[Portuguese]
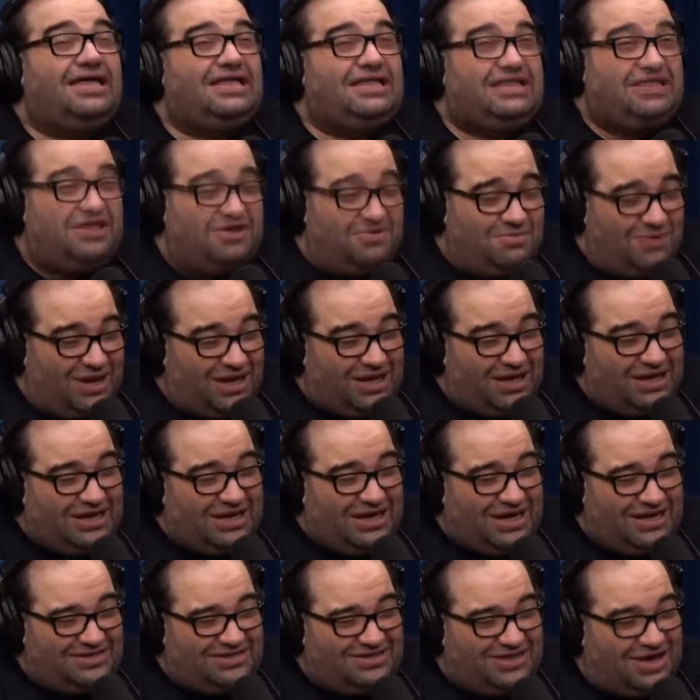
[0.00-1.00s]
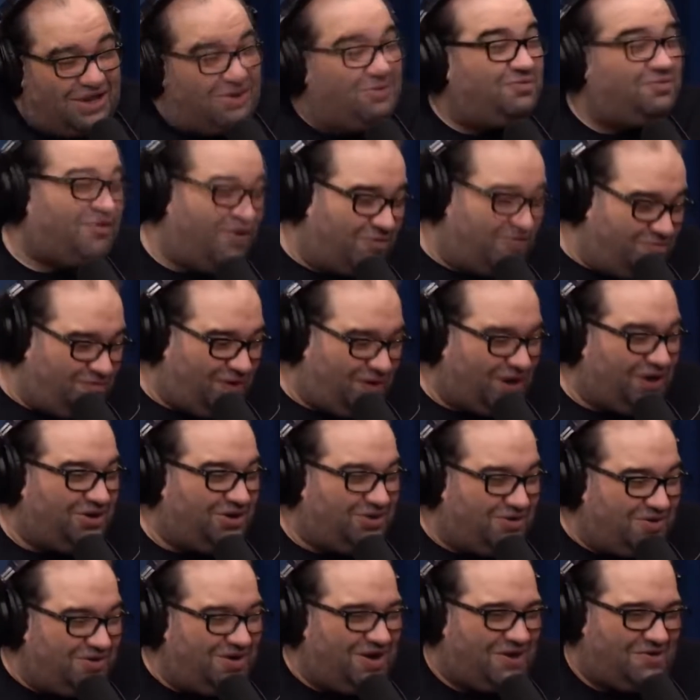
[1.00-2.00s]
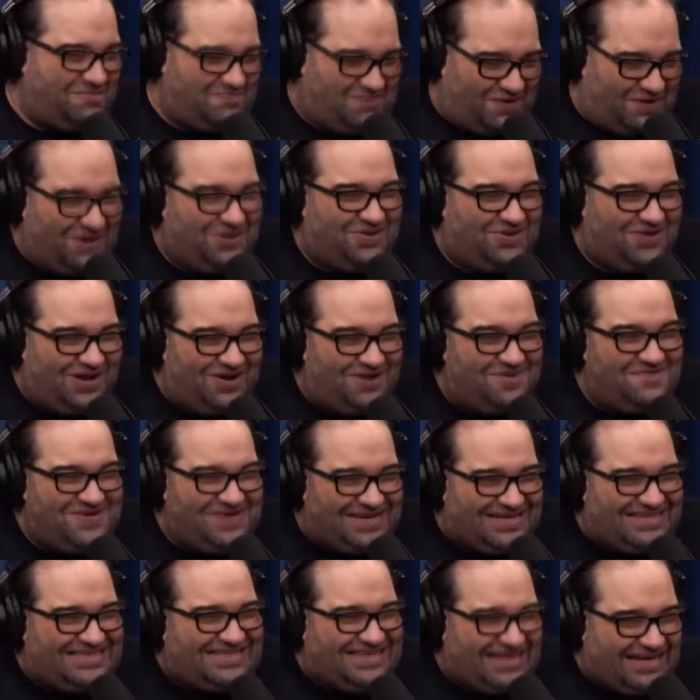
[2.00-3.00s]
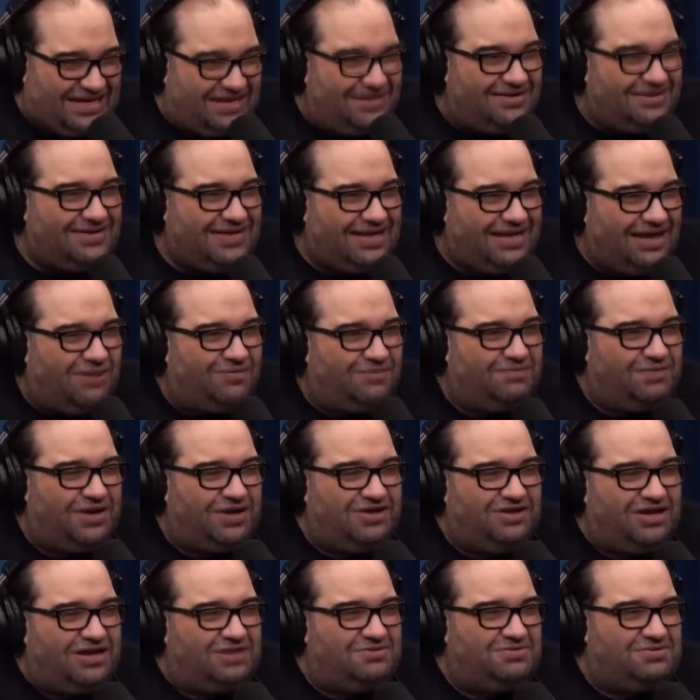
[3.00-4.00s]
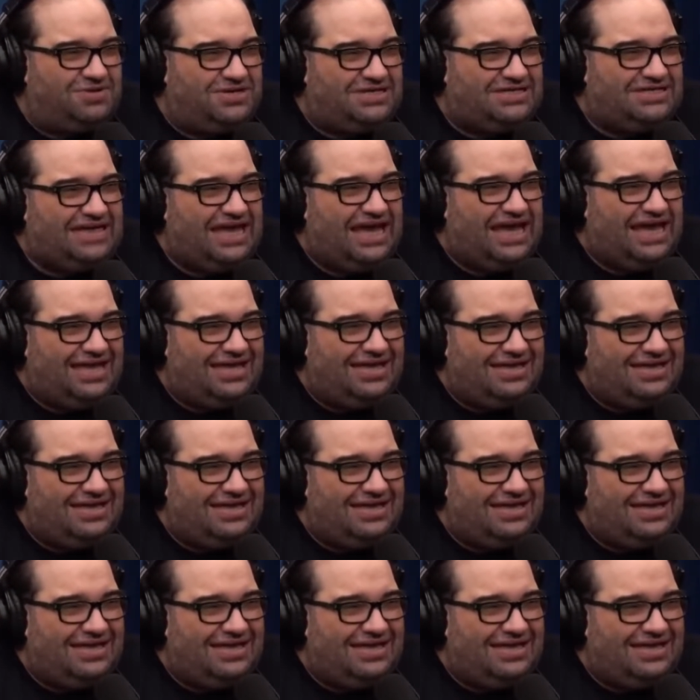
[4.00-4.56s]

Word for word: Tamo aí, né? Isso aí é um, é plano, aí. é um plano do Elon Musk, né? É, é um plano do é. Elon Musk, é